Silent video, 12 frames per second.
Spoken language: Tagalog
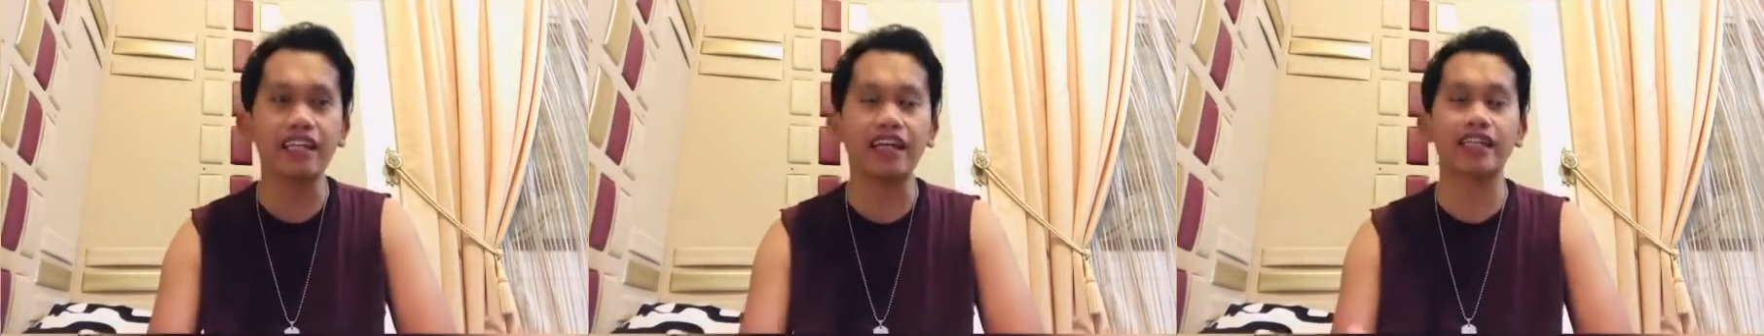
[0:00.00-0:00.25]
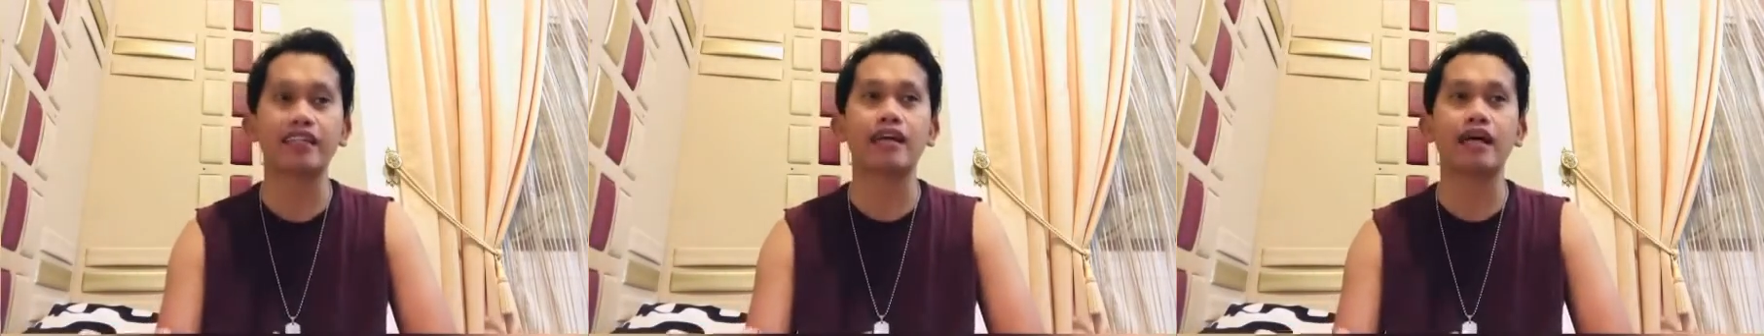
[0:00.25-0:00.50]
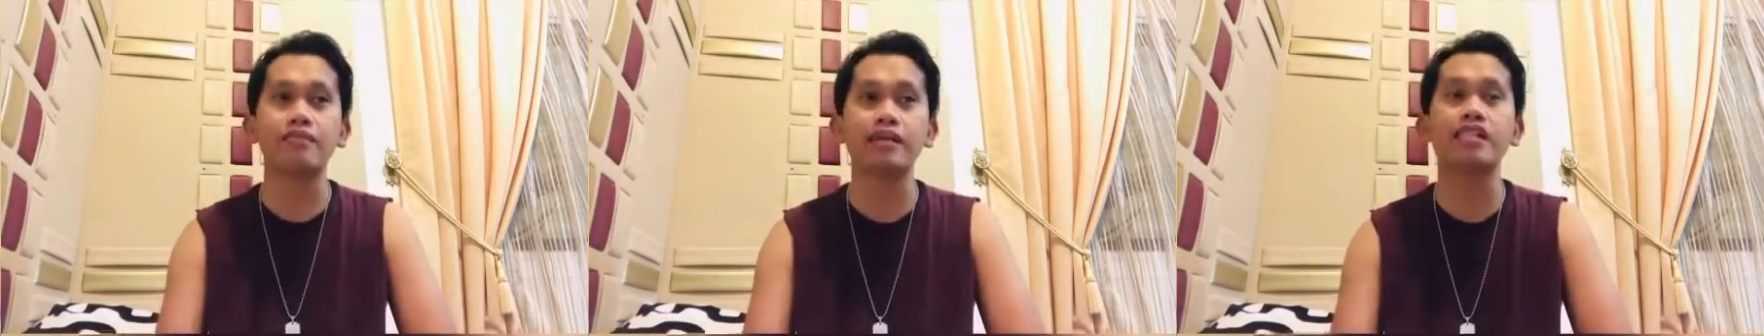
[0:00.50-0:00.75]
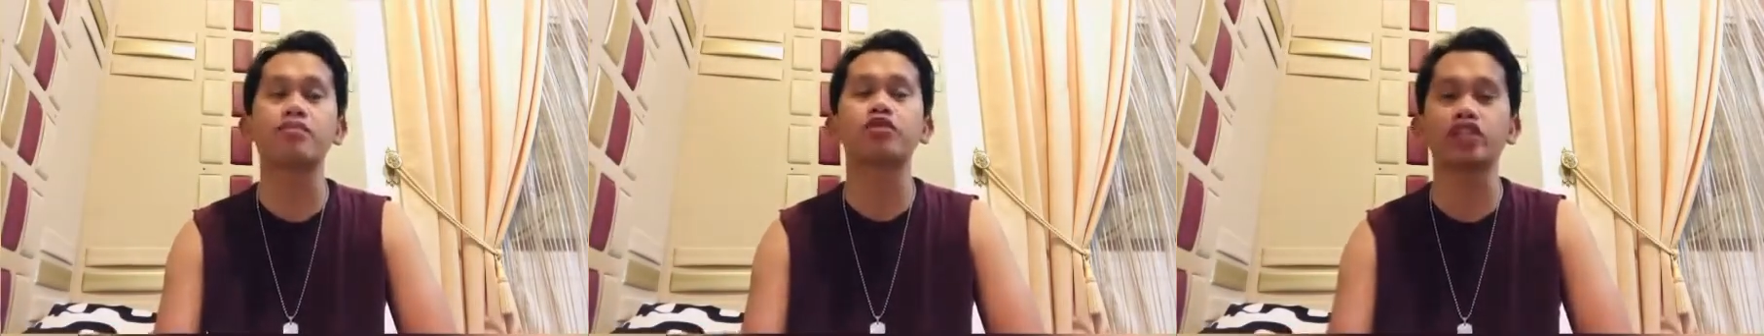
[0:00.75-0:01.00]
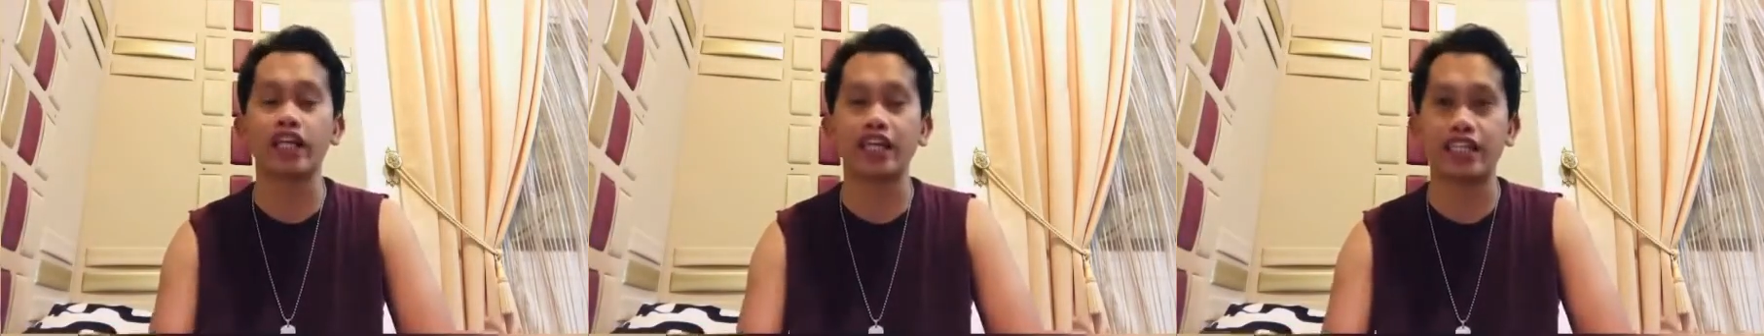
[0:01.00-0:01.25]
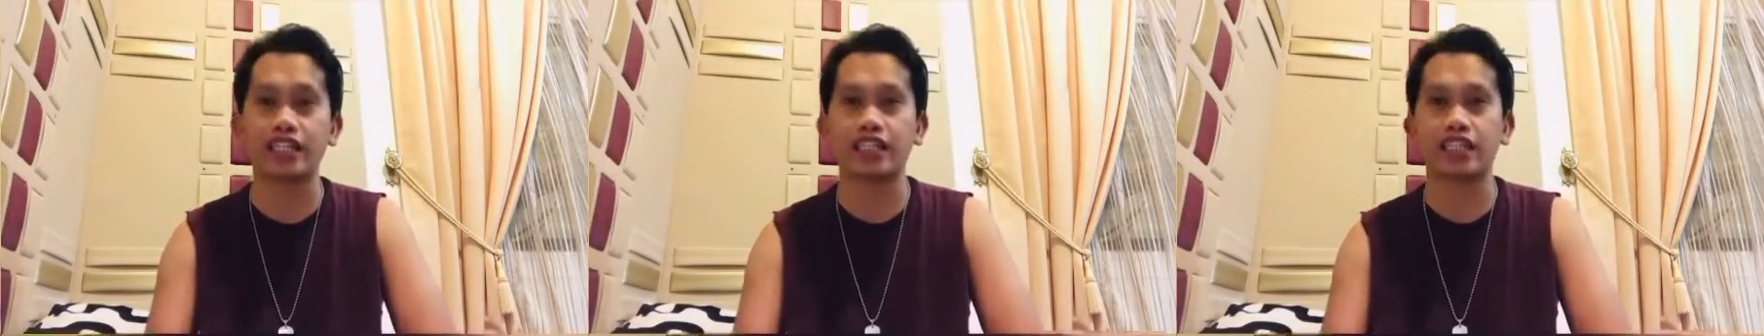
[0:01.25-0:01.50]
at Kamis Mushaid
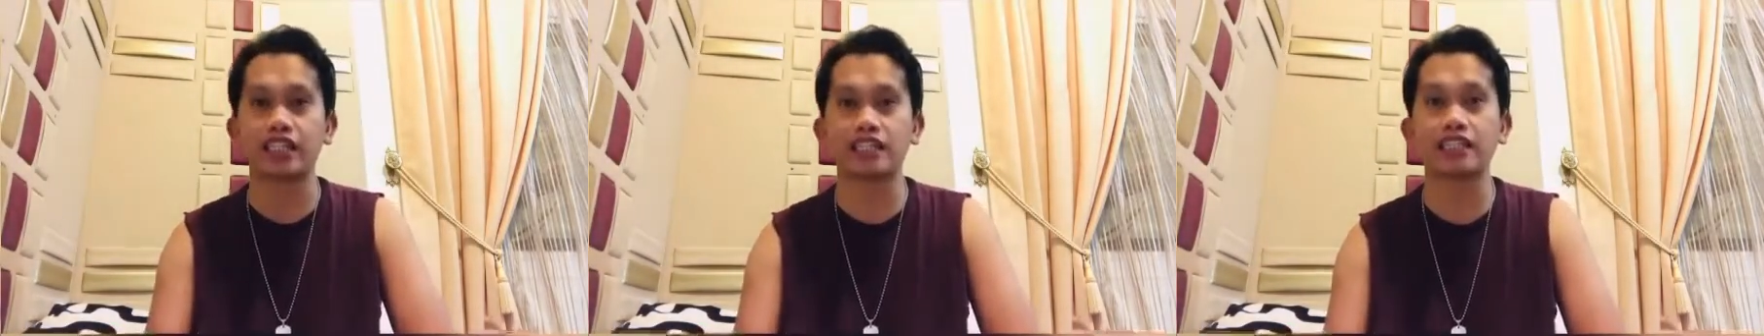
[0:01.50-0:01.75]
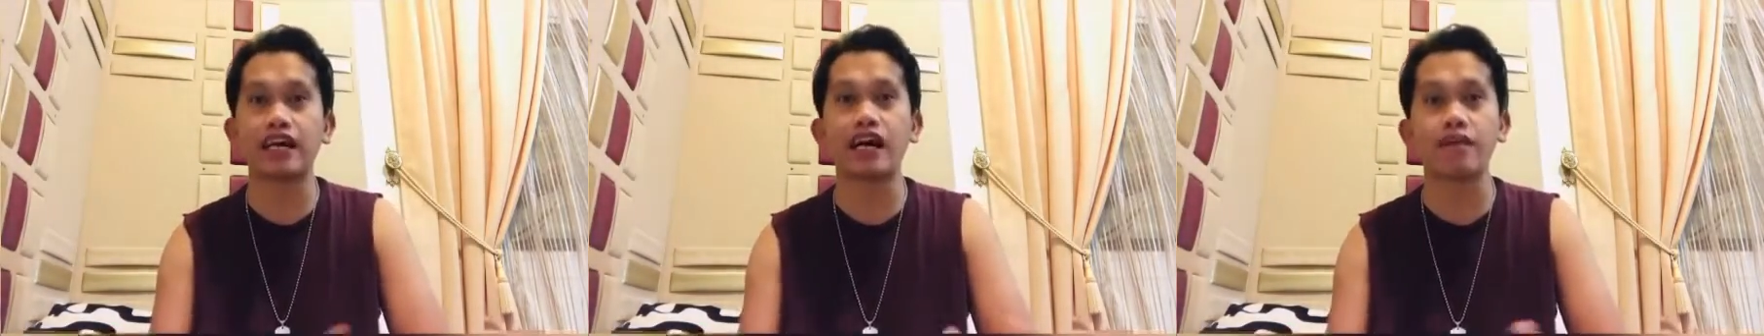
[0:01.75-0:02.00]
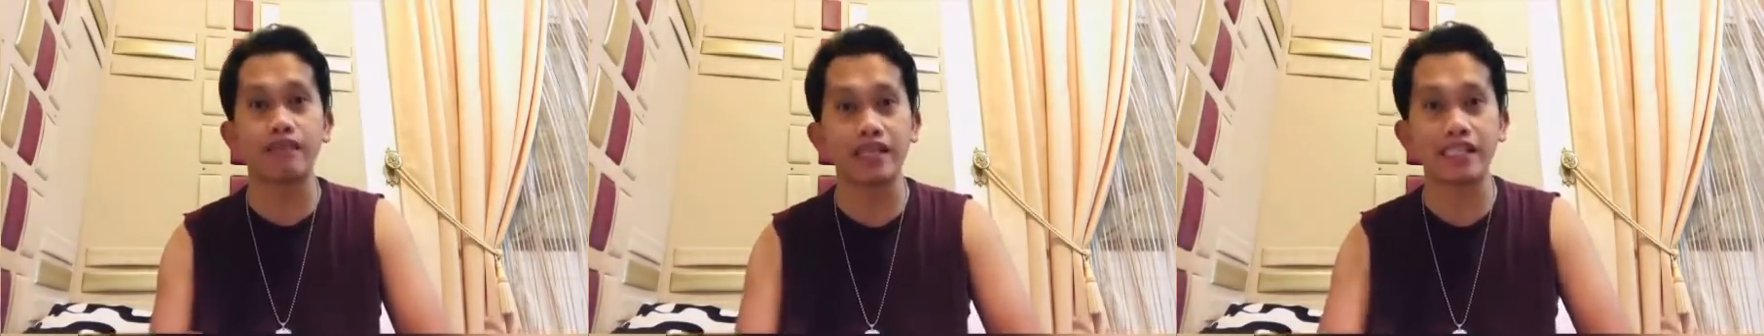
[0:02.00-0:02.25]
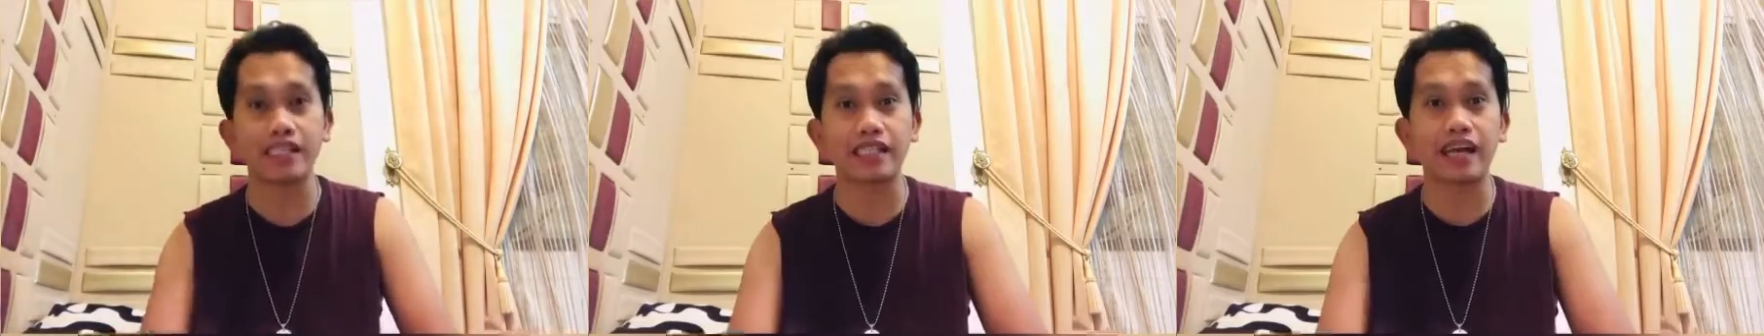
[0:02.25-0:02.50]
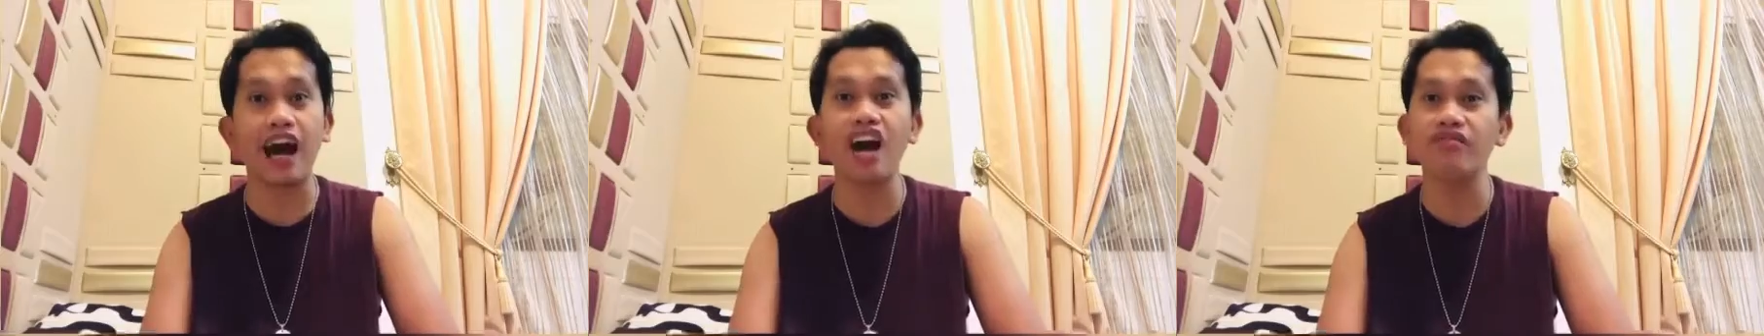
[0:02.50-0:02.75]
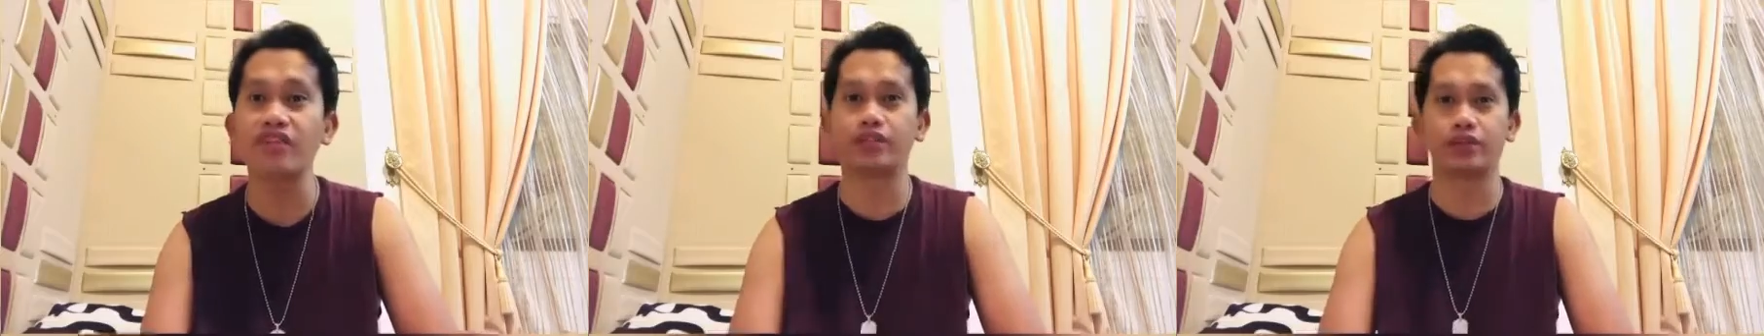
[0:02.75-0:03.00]
sa Kamis
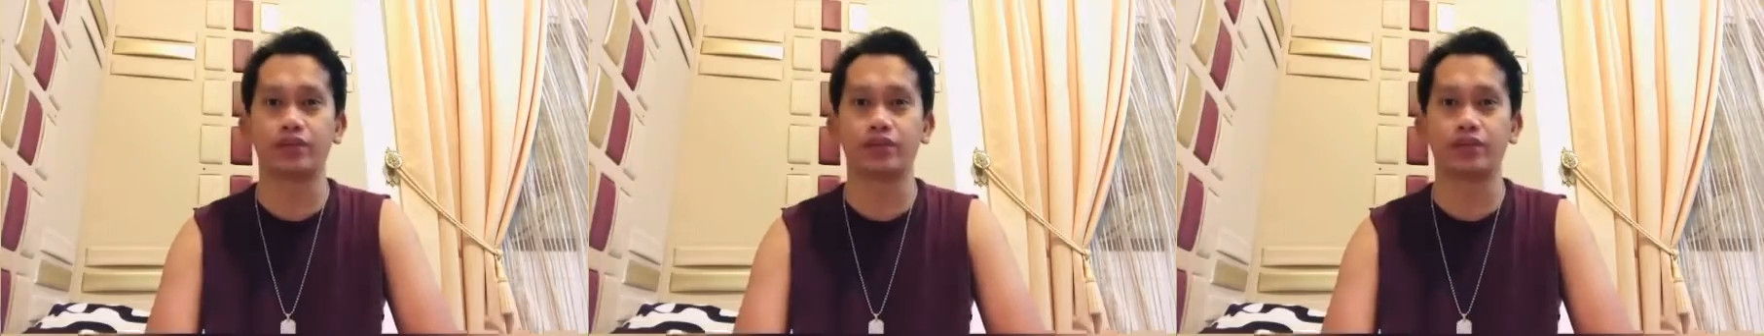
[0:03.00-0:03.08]
Avenue.